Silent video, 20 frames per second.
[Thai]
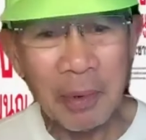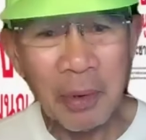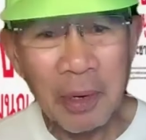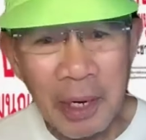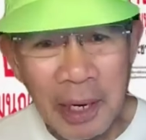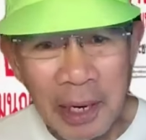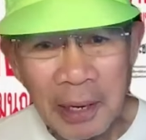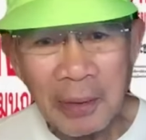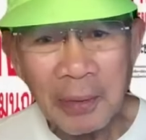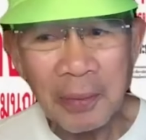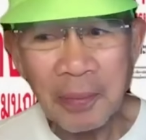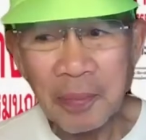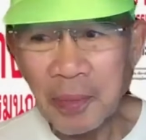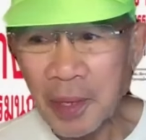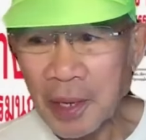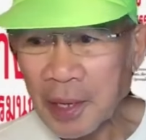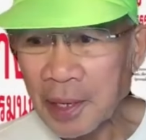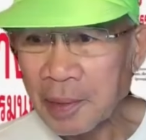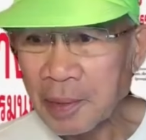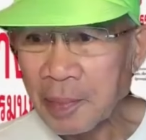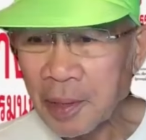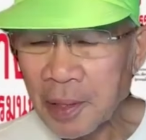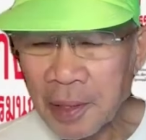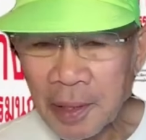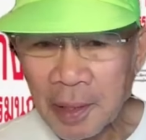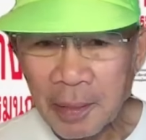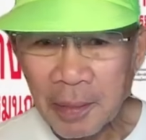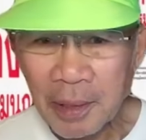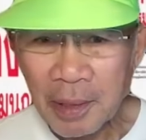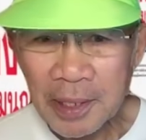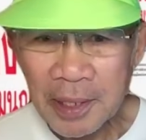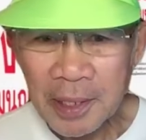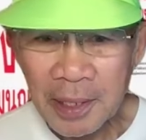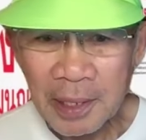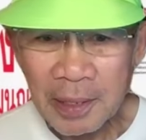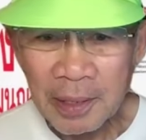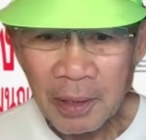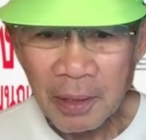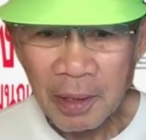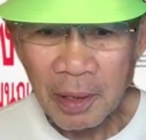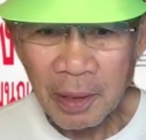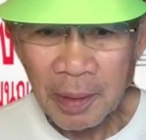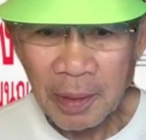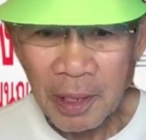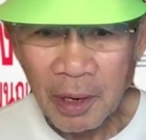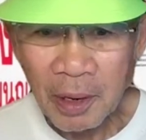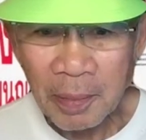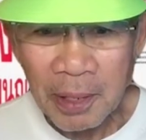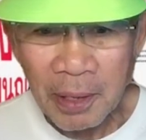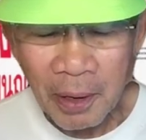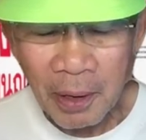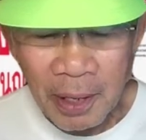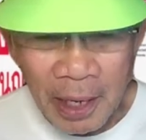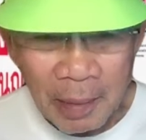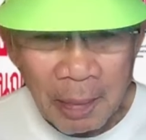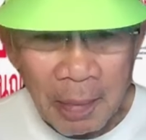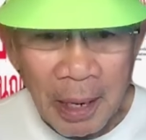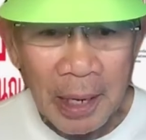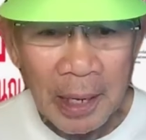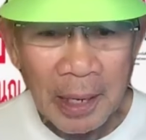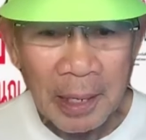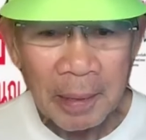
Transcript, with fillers: วดเร็วนะ เพราะฉะนั้นก็พี่ออกไปก่อนได้ไหม